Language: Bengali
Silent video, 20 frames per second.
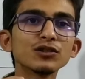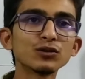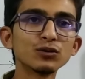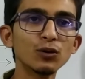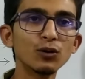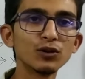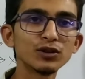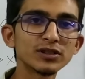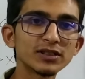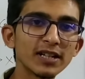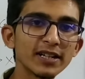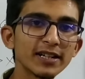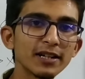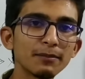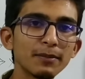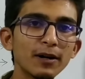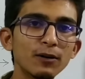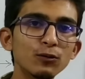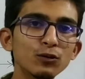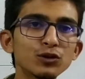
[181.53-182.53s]
সোর্স থাকে
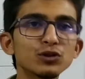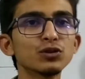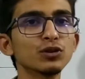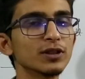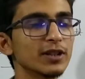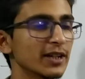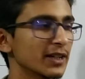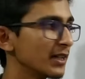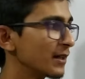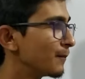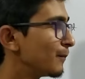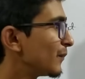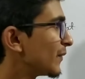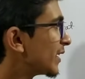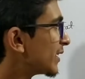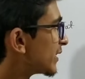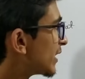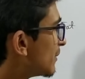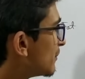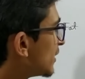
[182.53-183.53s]
বা উৎস থাকে
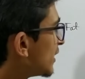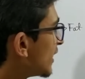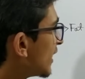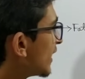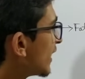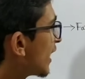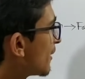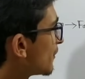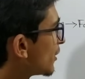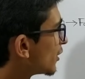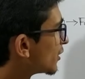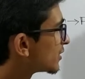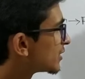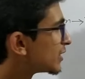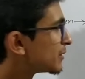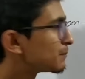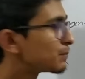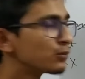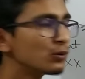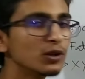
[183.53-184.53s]
তেমনি এই
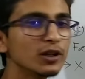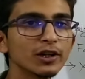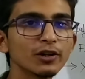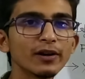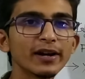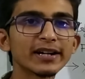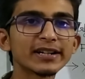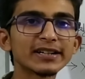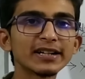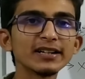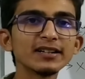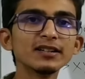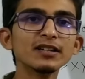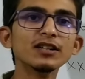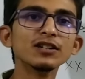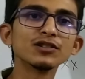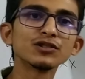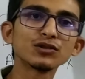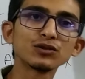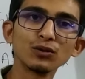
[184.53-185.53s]
অ্যামাইনোসিড পুলেরও একটা
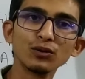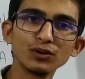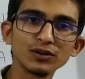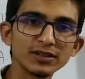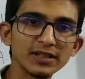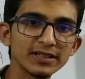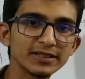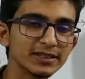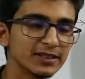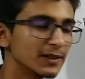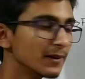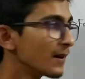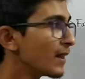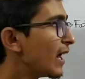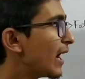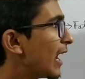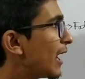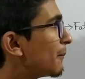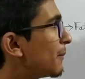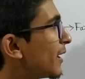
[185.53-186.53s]
সোর্স আছে
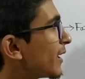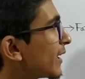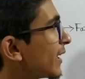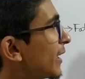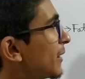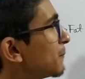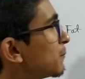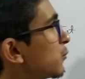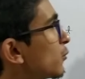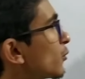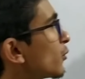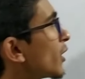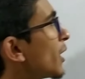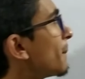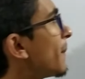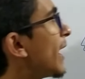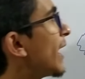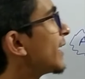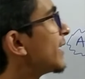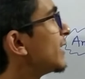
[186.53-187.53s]
আবার এই পুকুরের
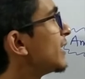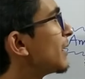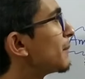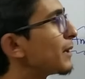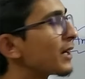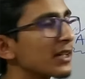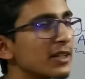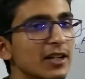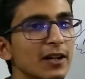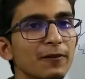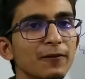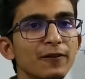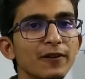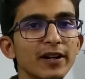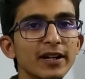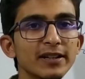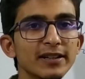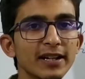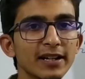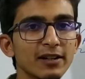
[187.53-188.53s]
পানির আবার একটা
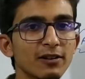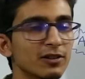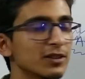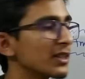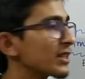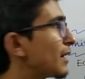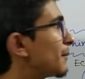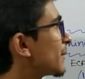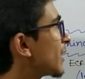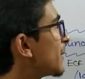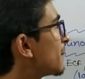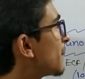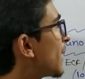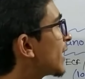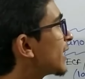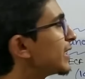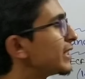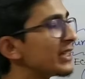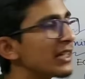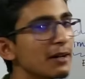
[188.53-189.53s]
ফেট থাকে অর্থাৎ আমরা এই
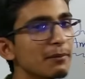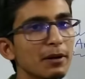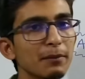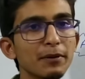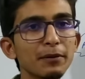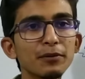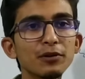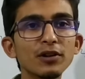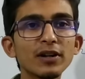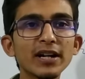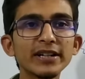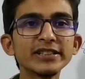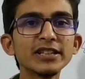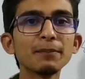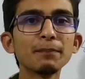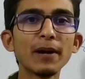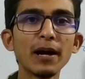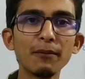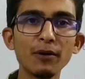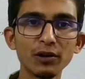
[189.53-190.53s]
পানি নিয়ে আবার বিভিন্ন কাজে
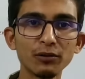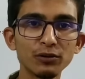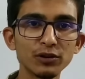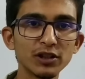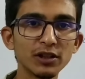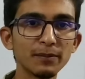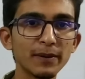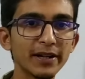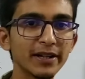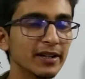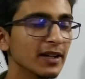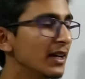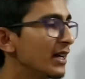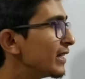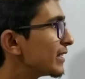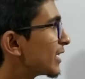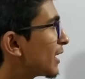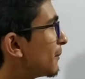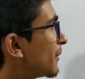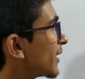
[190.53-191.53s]
ব্যবহার করতে পারি
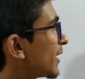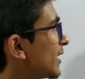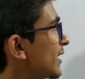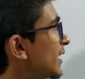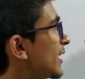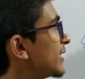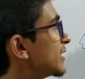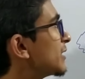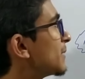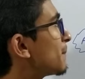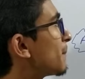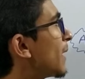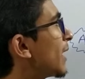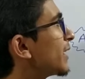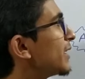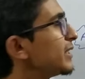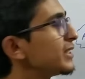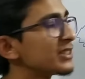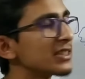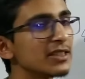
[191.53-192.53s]
তার মানে এই যে
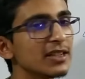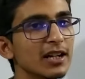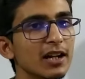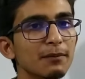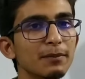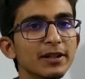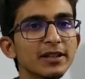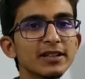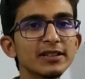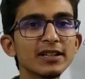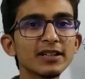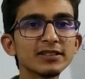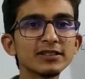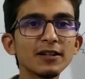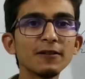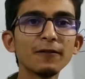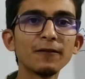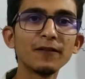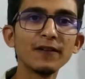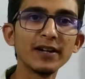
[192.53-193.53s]
পানি সেটার আবার কী আছে
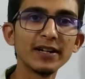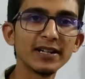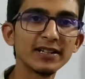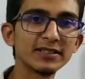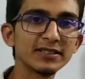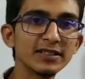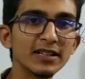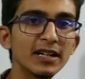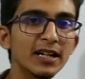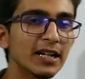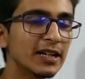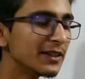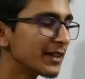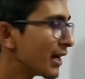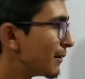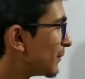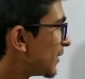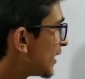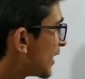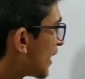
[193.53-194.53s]
ফেট আছে
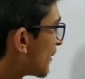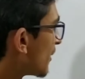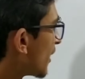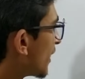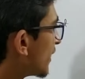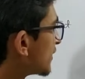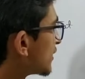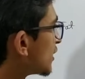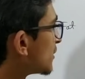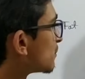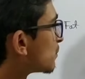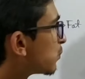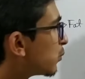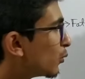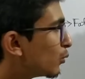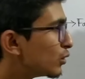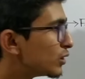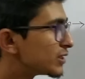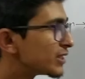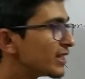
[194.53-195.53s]
তেমনি অ্যামাইন অ্যাসিড
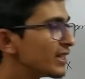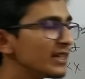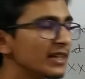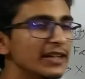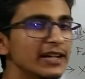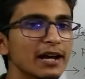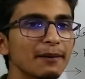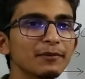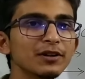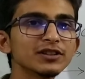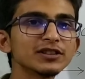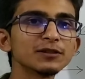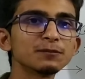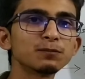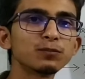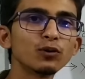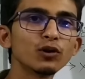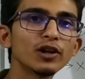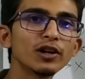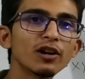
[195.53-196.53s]
পুল যে এই অ্যামাইন অ্যাসিড
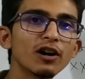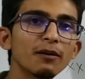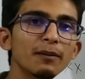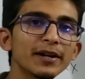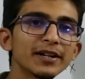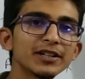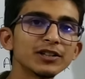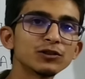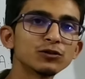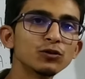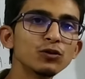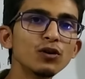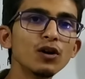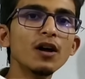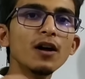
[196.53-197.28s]
পুলেরও আবার কিছু